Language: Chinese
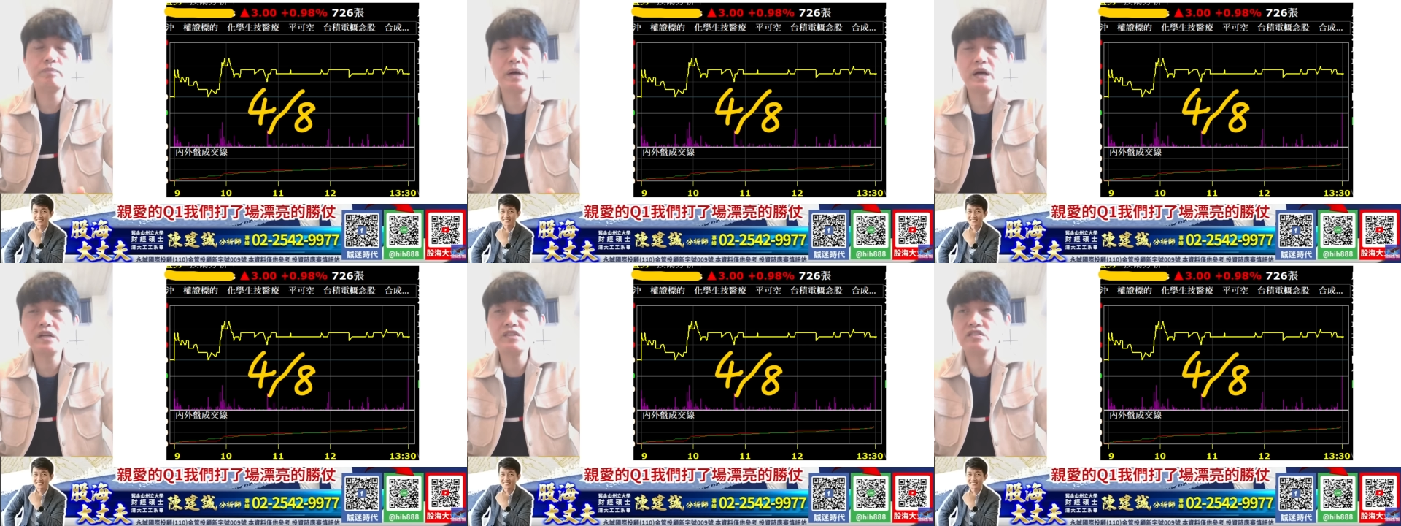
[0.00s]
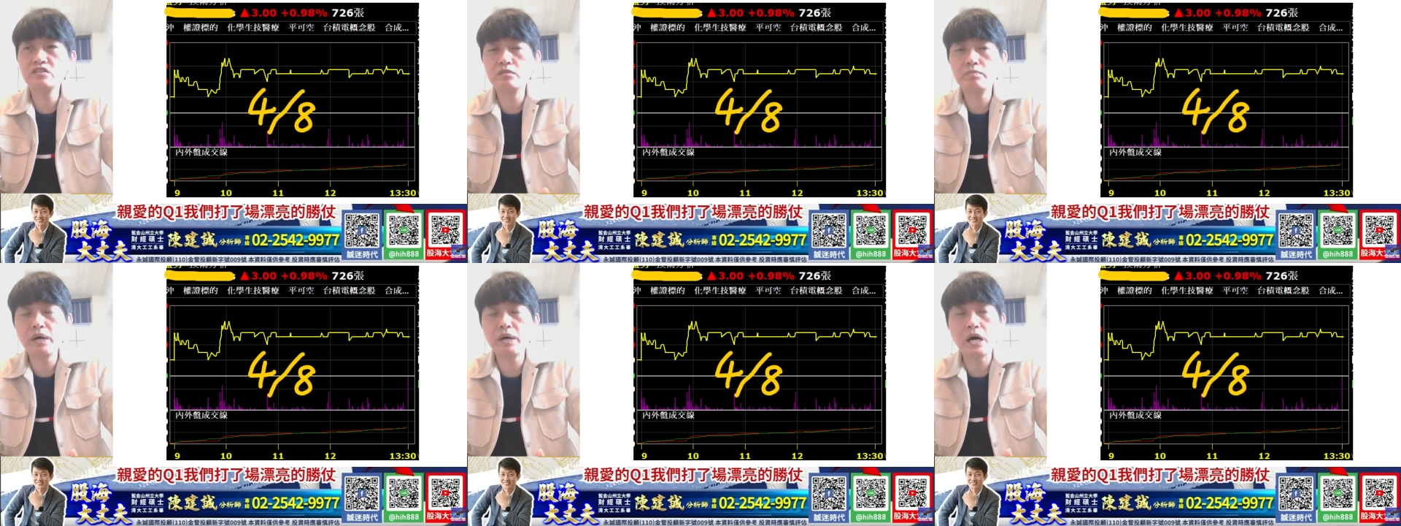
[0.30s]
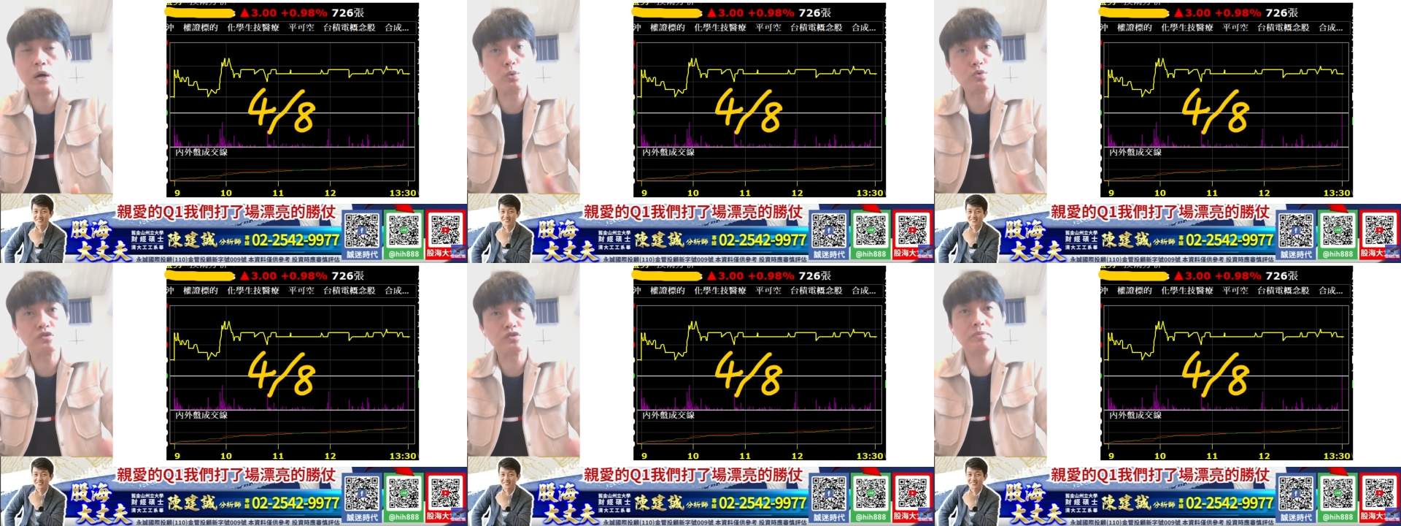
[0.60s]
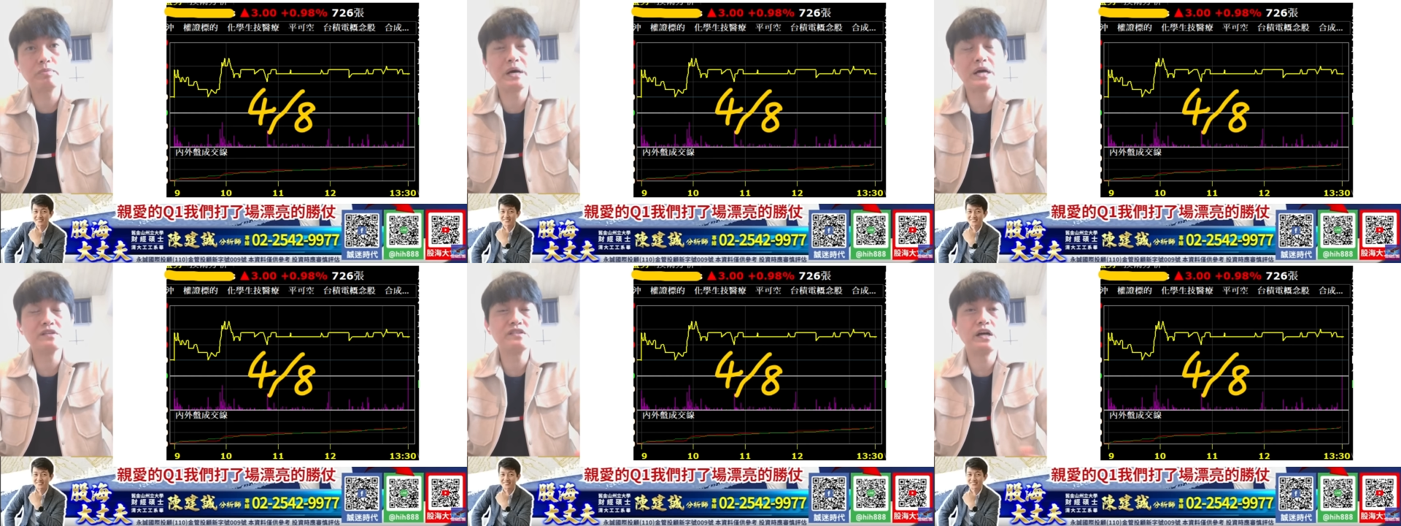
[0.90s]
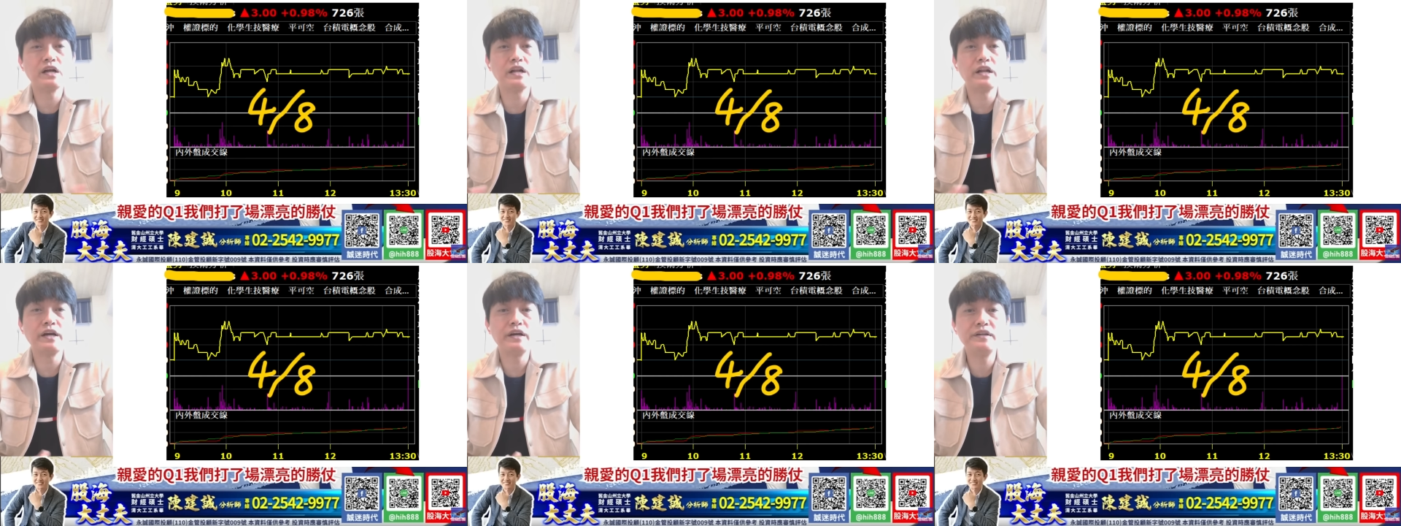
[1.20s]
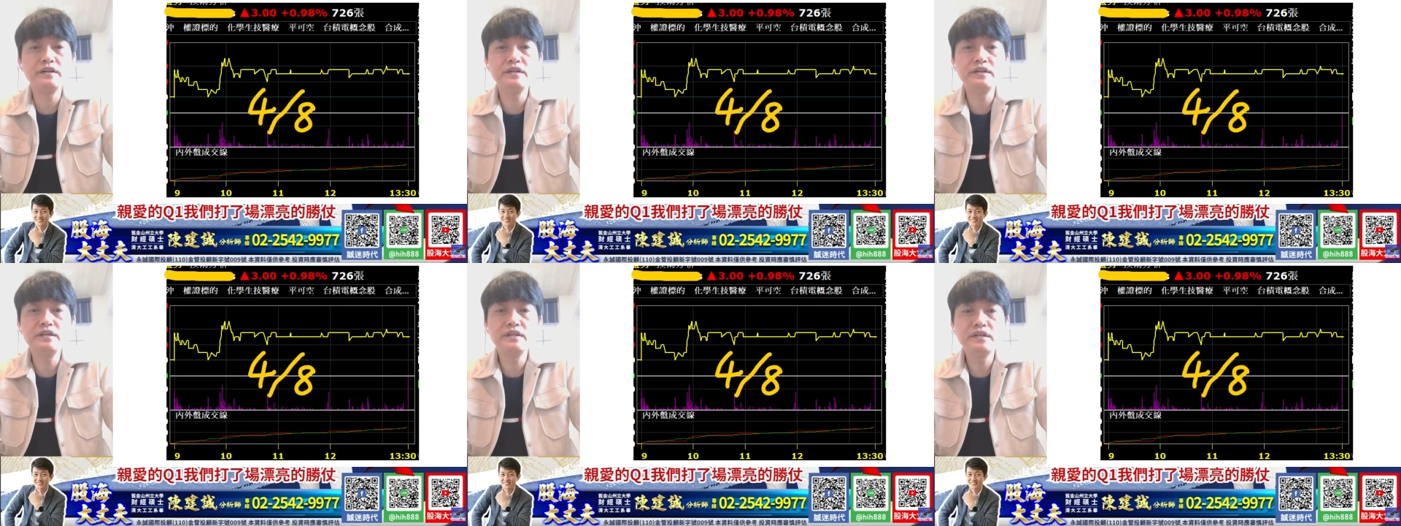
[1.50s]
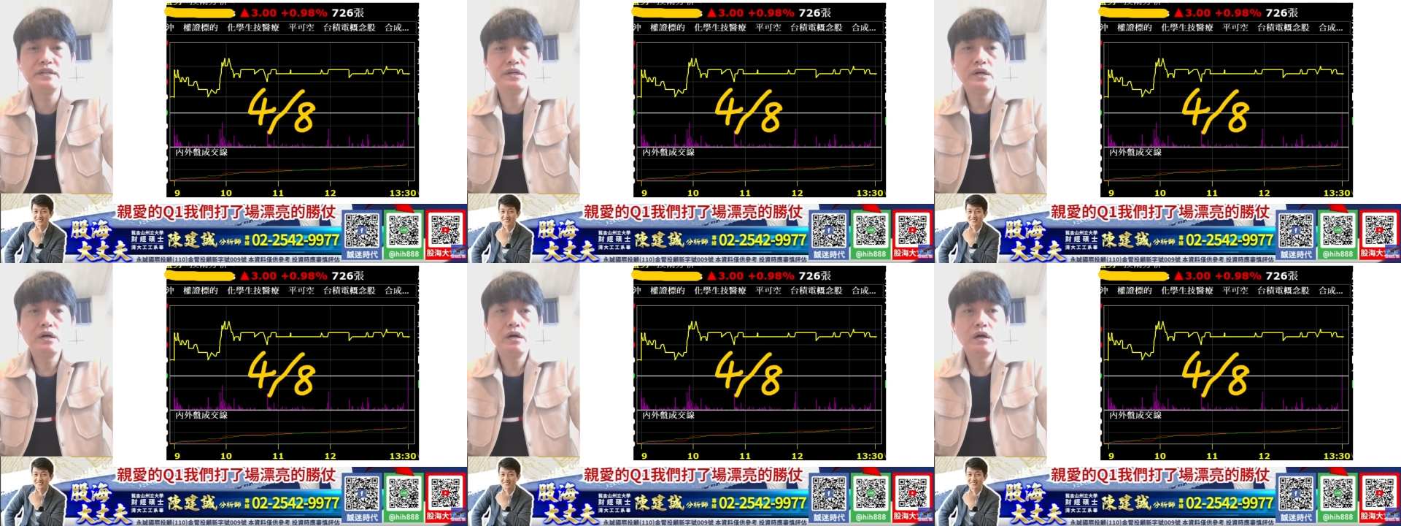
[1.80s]
百分之四十、百分之五十 上来了、
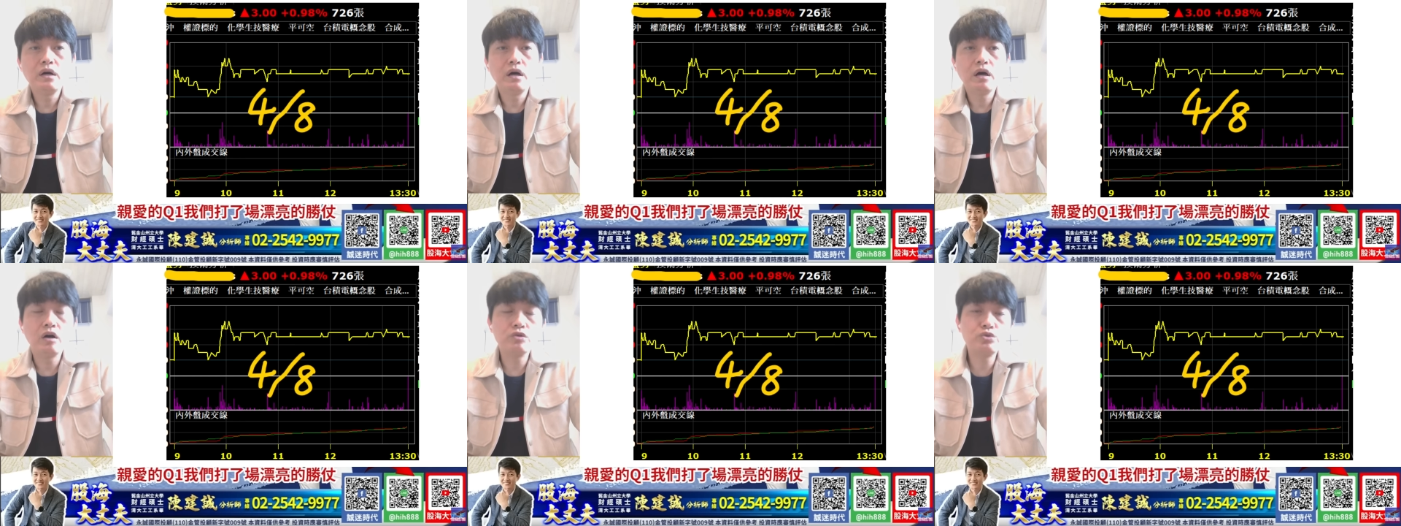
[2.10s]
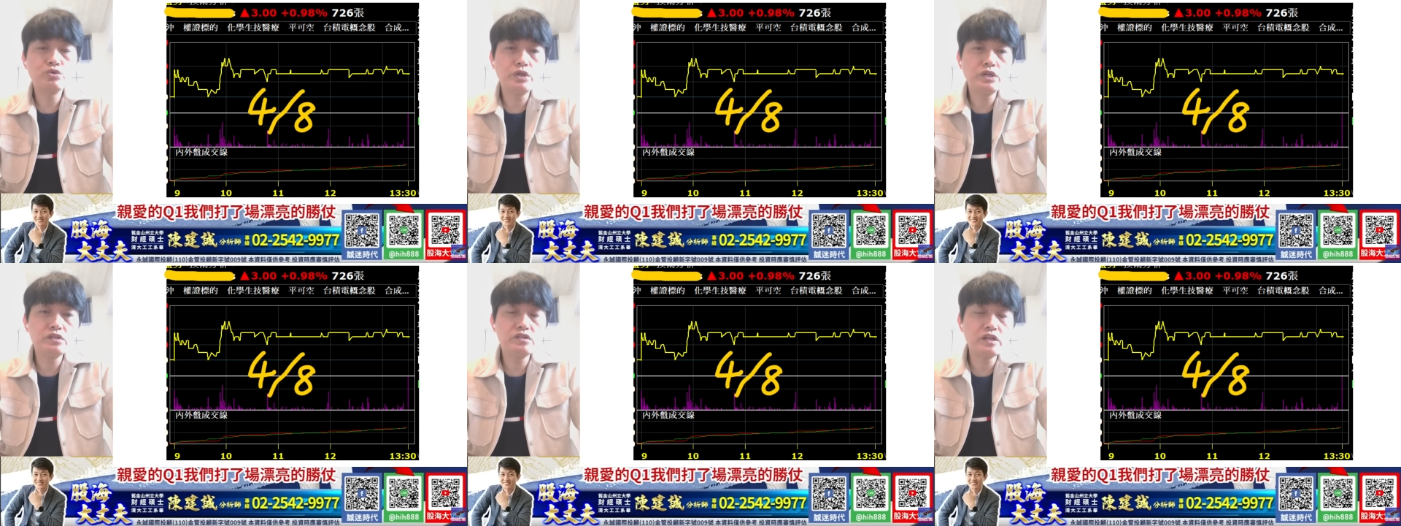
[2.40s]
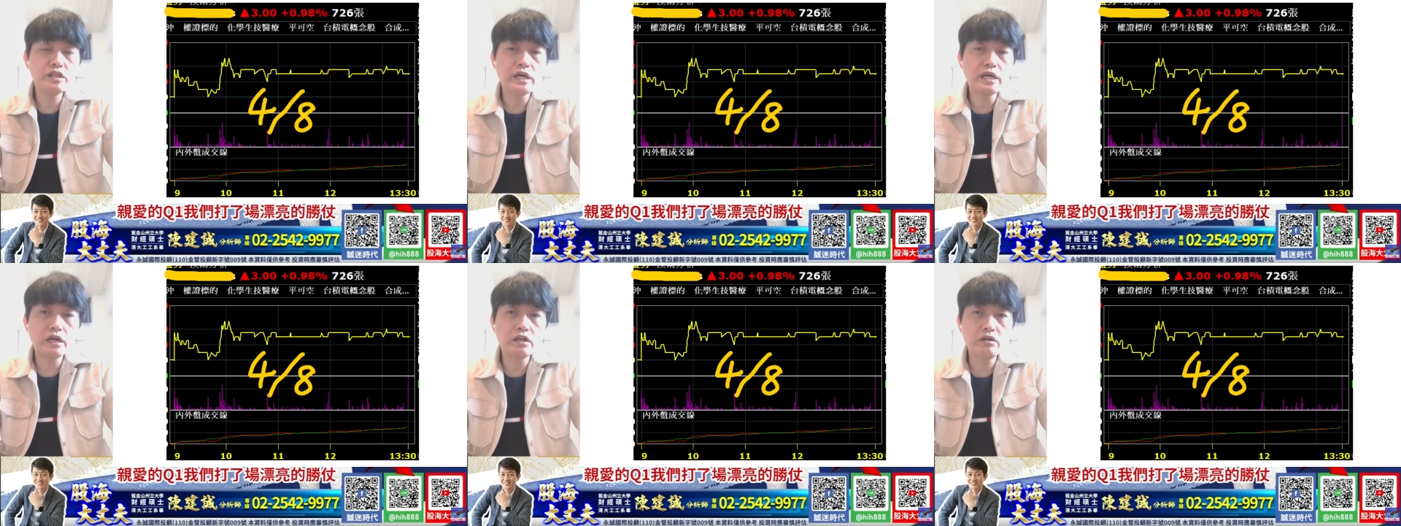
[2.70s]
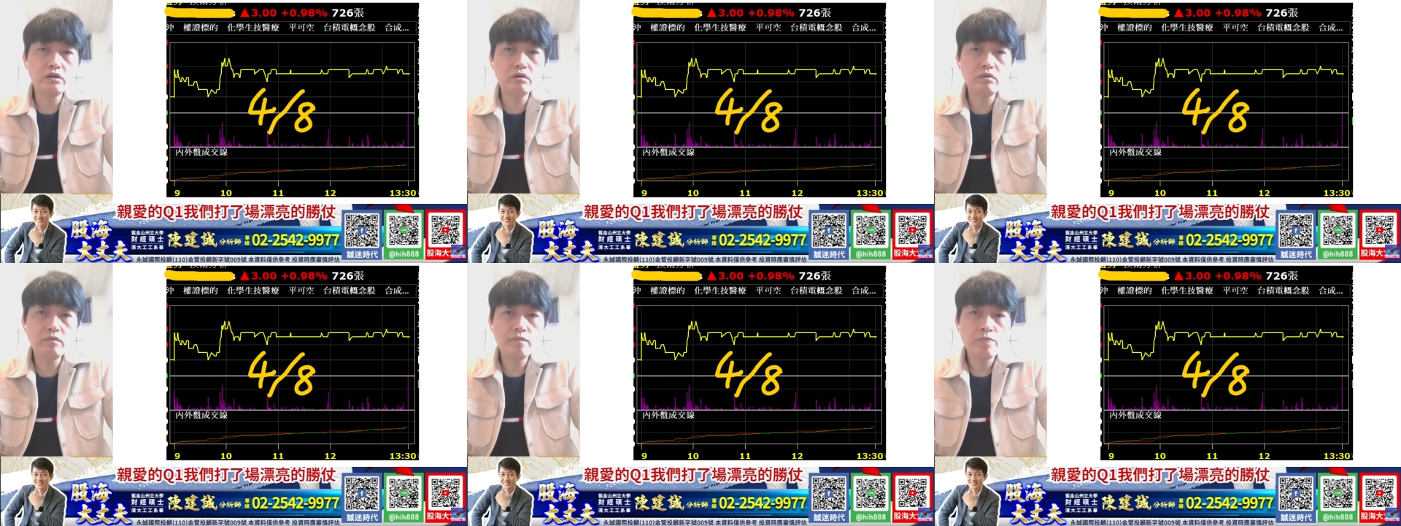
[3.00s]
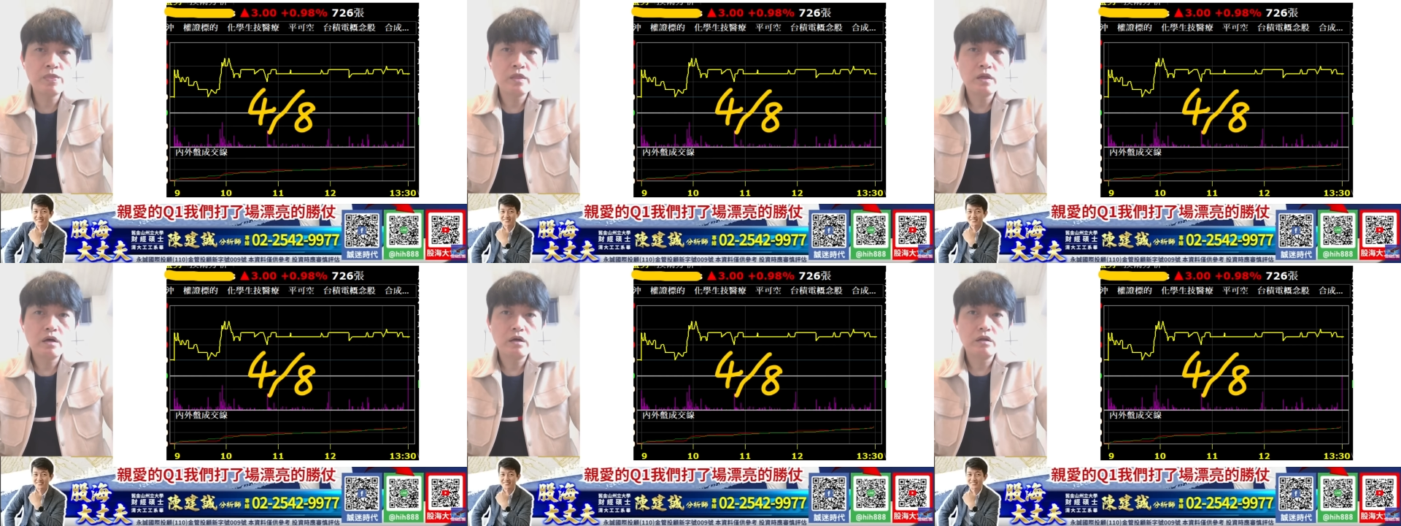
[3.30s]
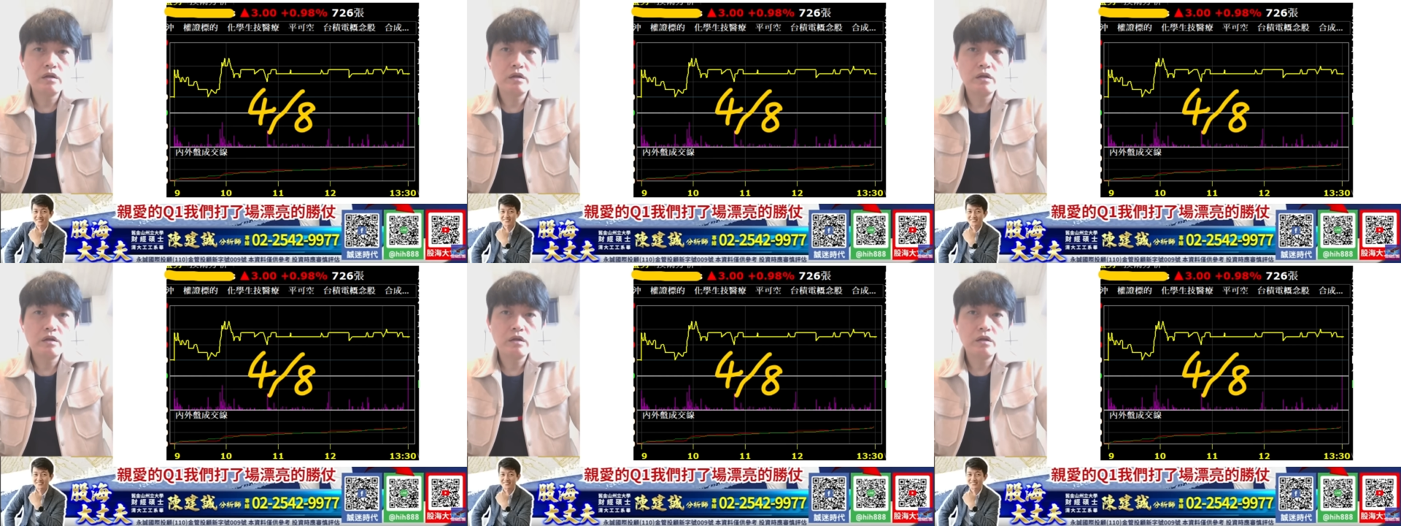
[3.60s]
哦、所以这一档呢